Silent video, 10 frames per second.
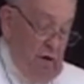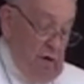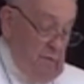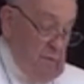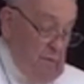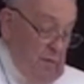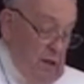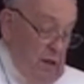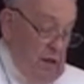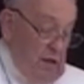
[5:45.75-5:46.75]
Đức Thánh Cha
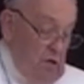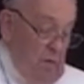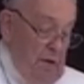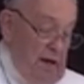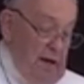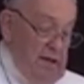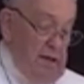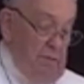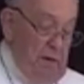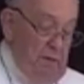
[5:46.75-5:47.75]
bày tỏ sự
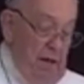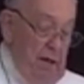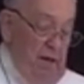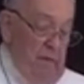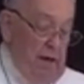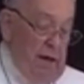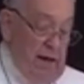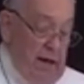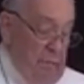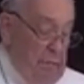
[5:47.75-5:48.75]
gần gũi và
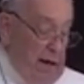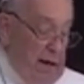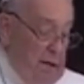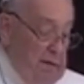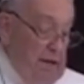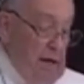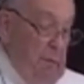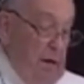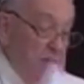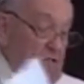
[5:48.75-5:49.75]
sự biết ơn đến tất
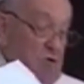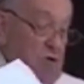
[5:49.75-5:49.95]
cả các